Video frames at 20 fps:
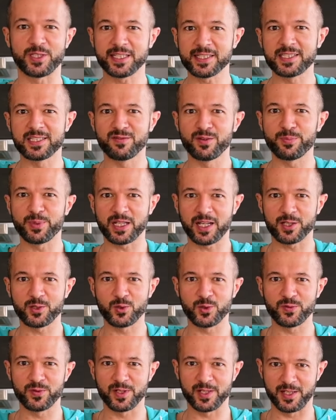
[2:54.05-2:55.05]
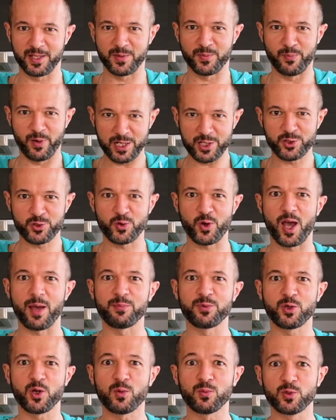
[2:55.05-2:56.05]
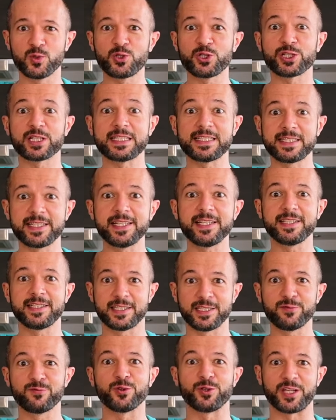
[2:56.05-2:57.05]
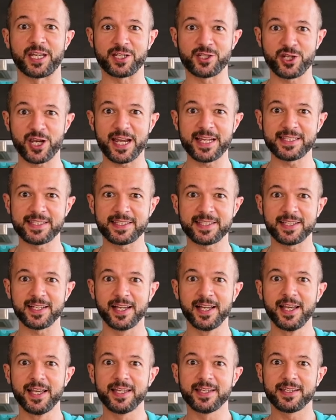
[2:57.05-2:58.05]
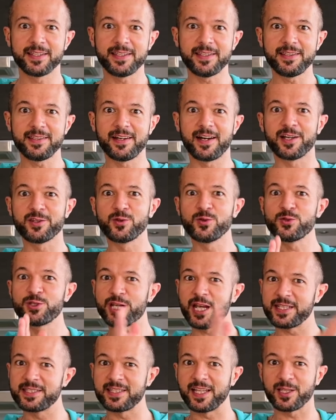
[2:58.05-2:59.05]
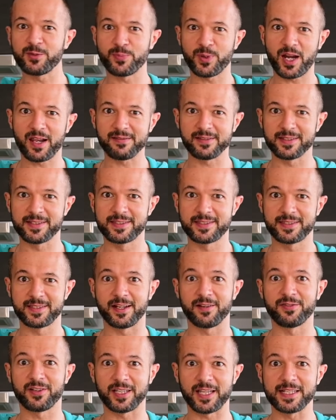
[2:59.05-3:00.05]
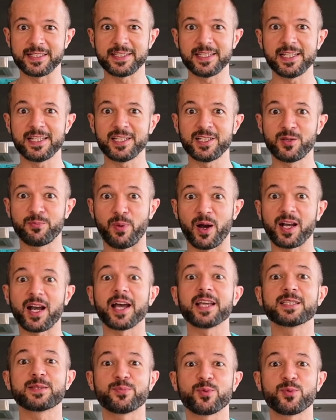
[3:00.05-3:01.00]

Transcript: Если вы приготовили большой объем, лучше разделить его на части и одну часть отправить в холодильник, пока